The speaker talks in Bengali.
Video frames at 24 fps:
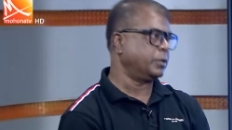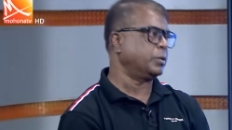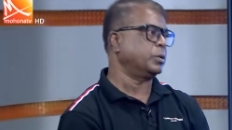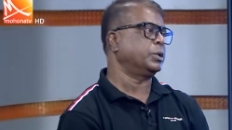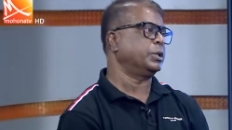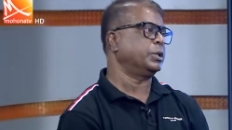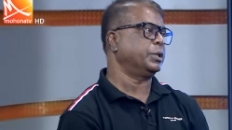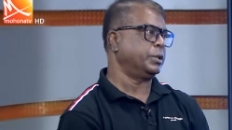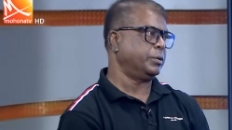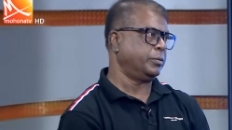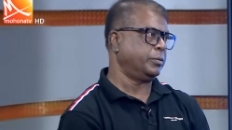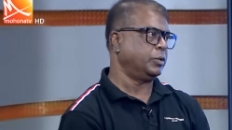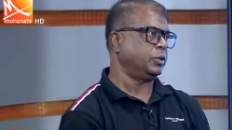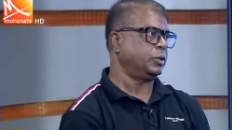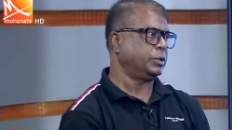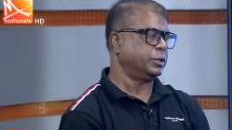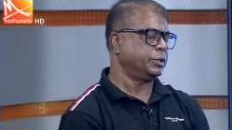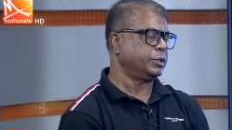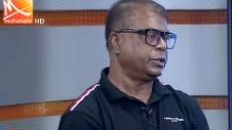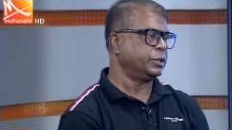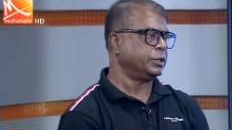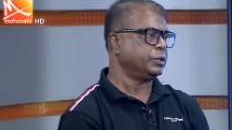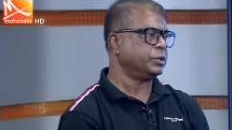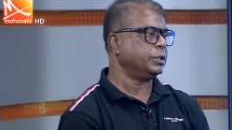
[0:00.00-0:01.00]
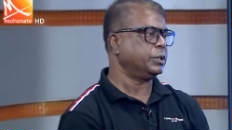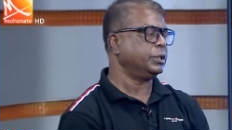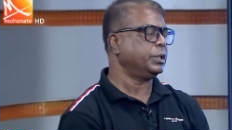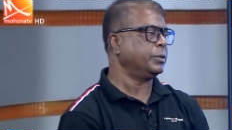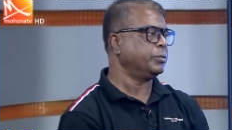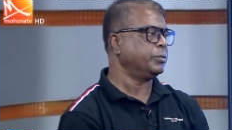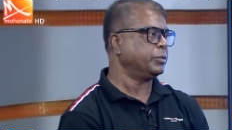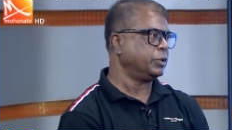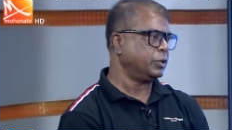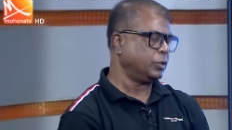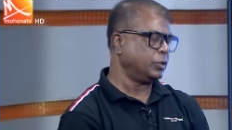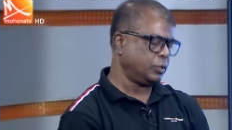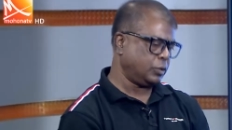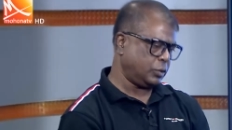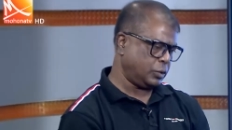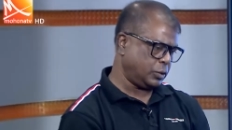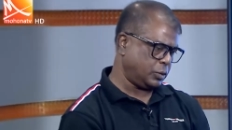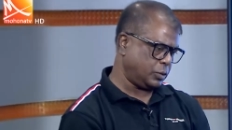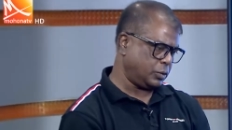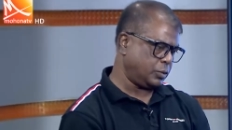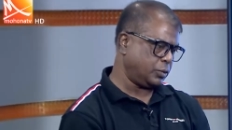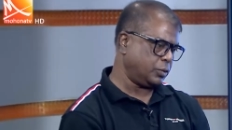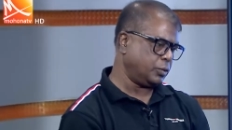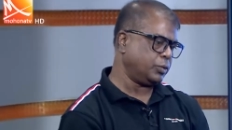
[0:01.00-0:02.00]
সেই কথাটি বলতে চাচ্ছি আমি
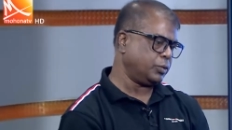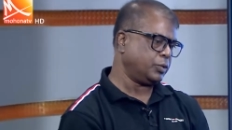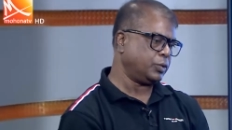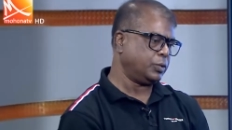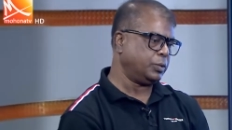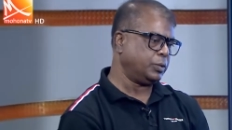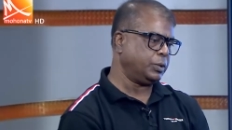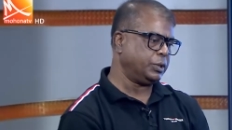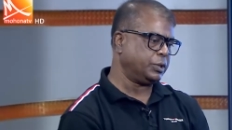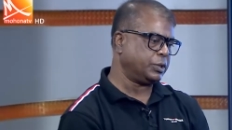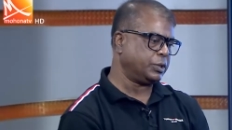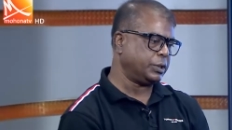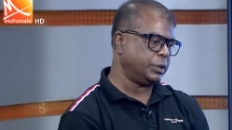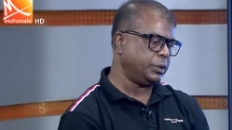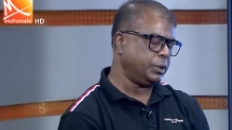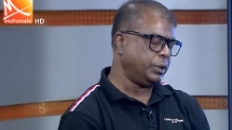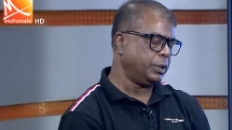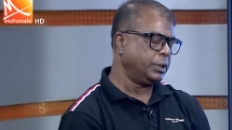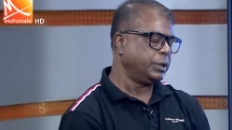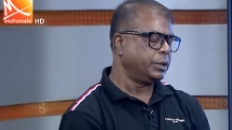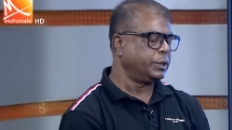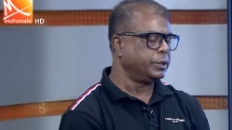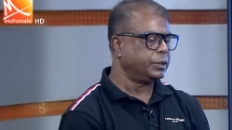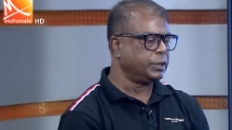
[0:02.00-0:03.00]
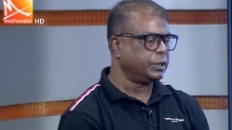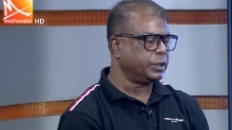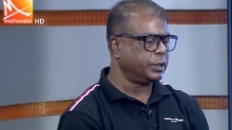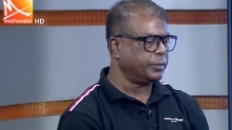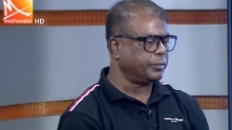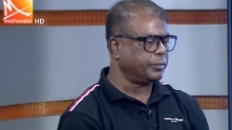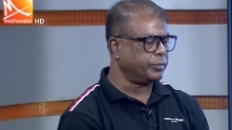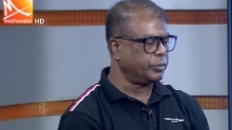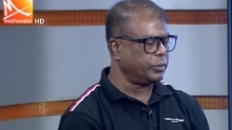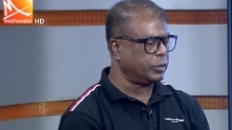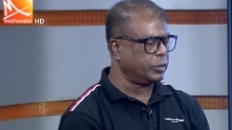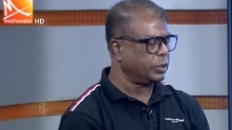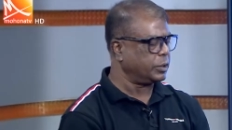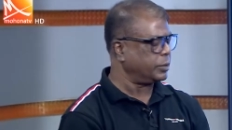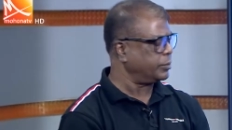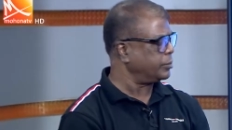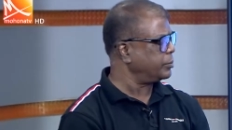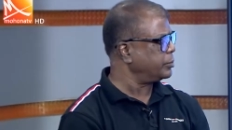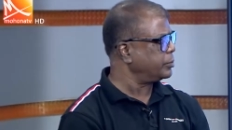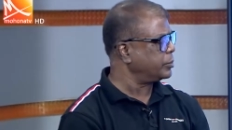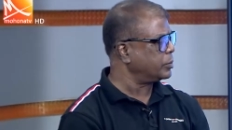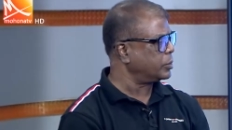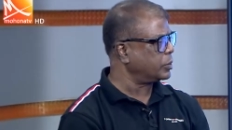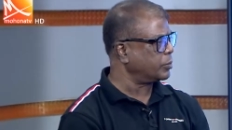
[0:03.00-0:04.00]
যতটুকু শুনেছি যে
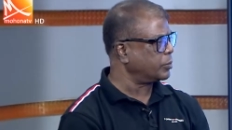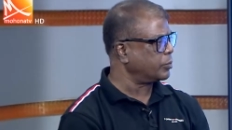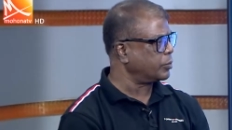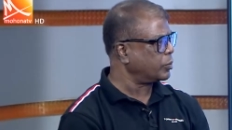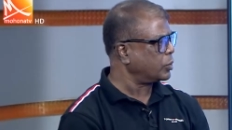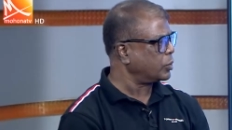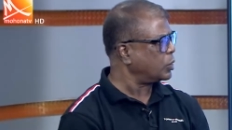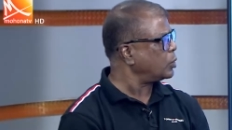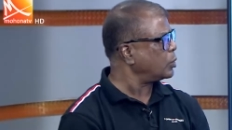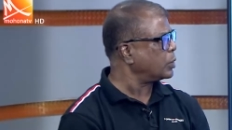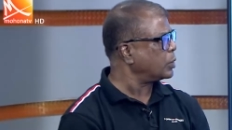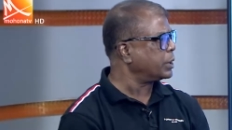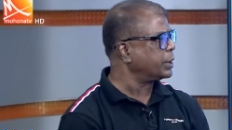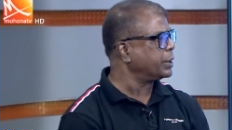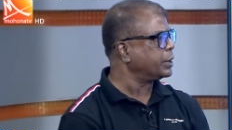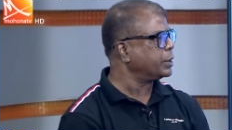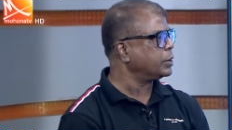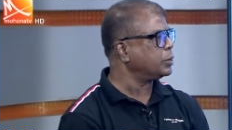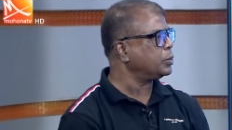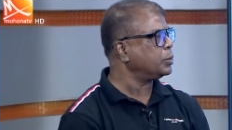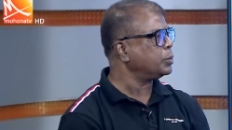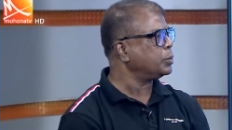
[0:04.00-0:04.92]
ওখানে